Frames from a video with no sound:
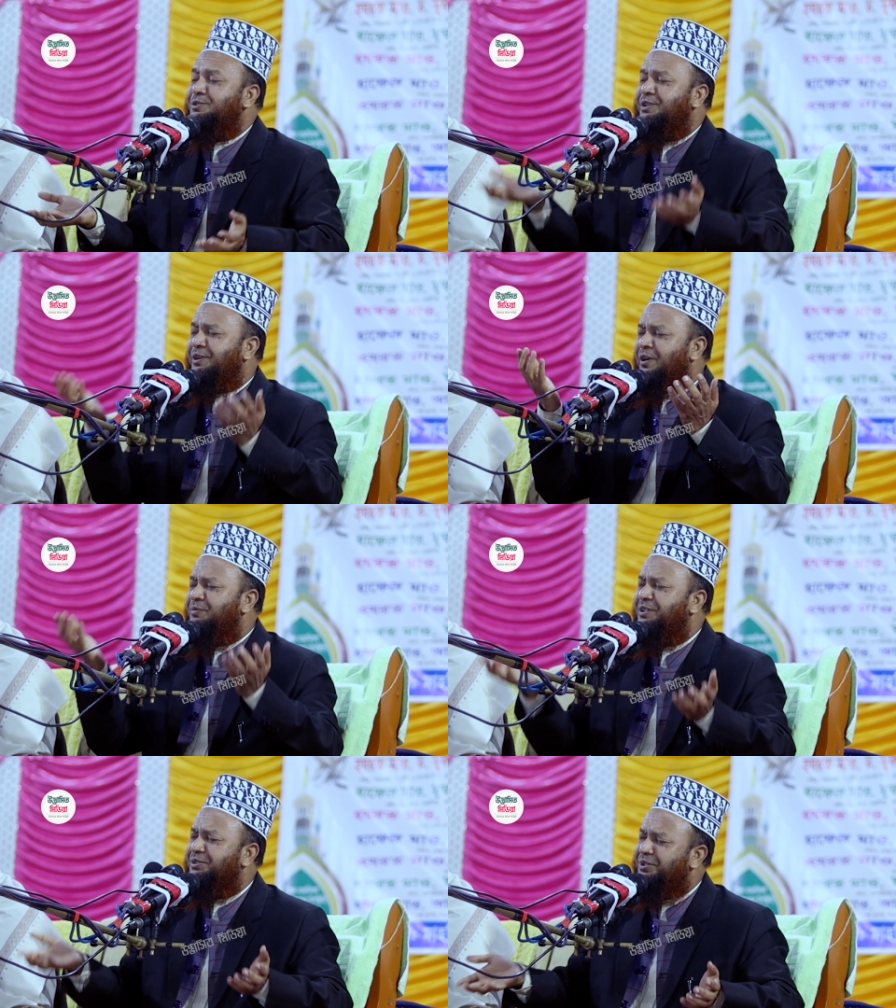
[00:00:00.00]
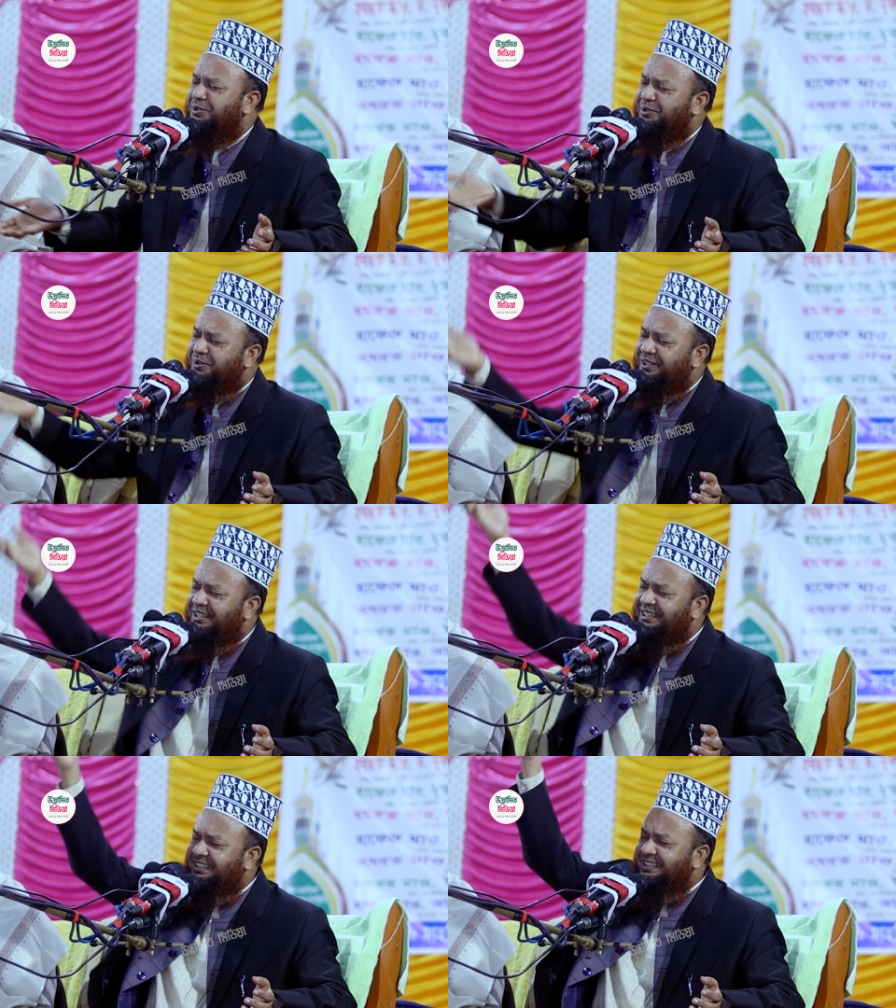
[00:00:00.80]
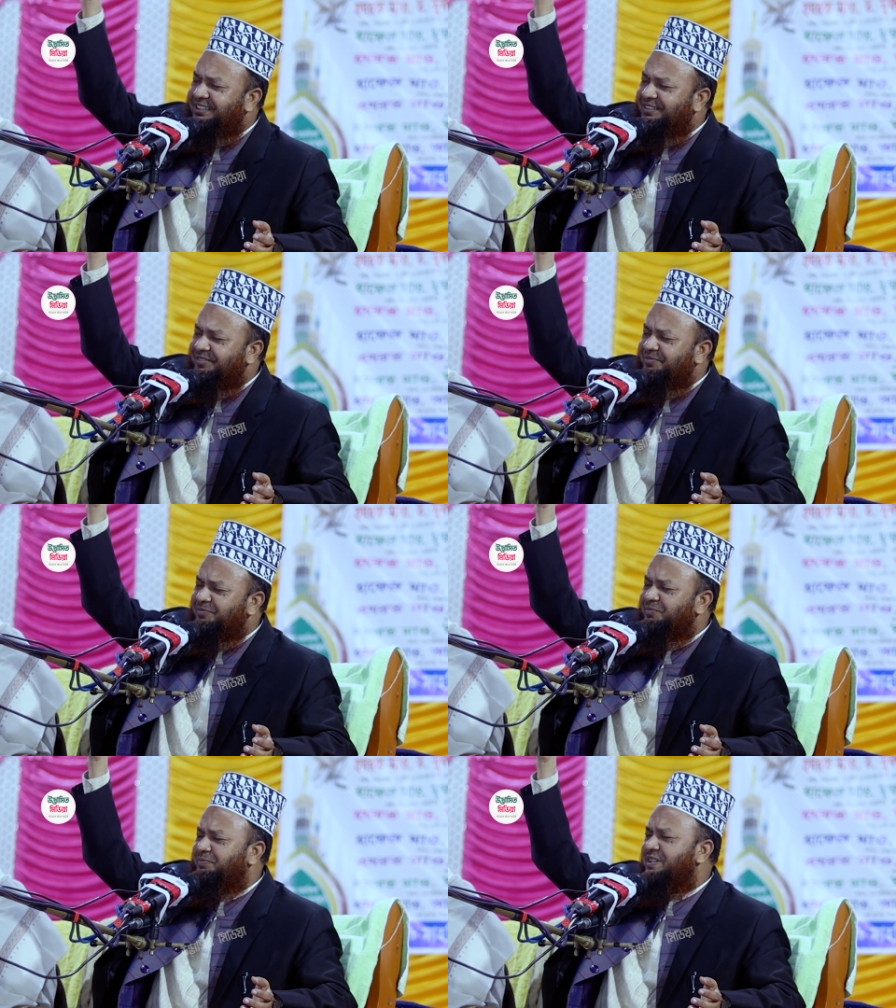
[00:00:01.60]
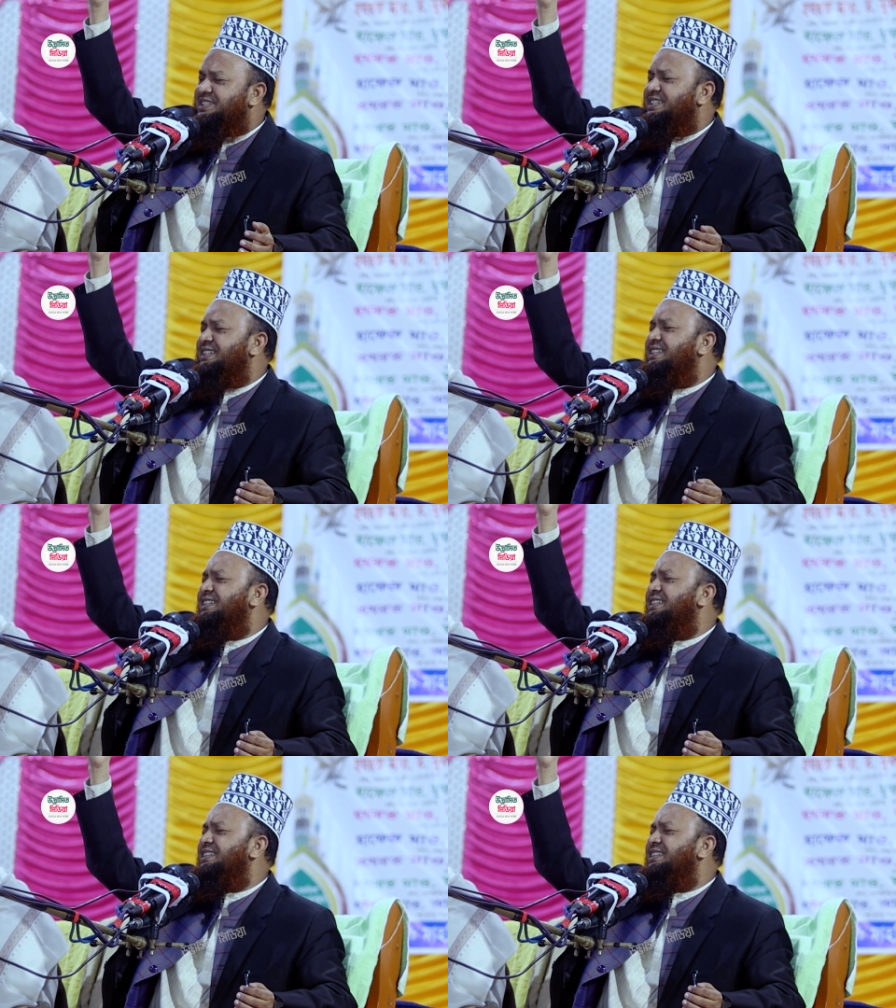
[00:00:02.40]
ওজন হবে ততই বেশি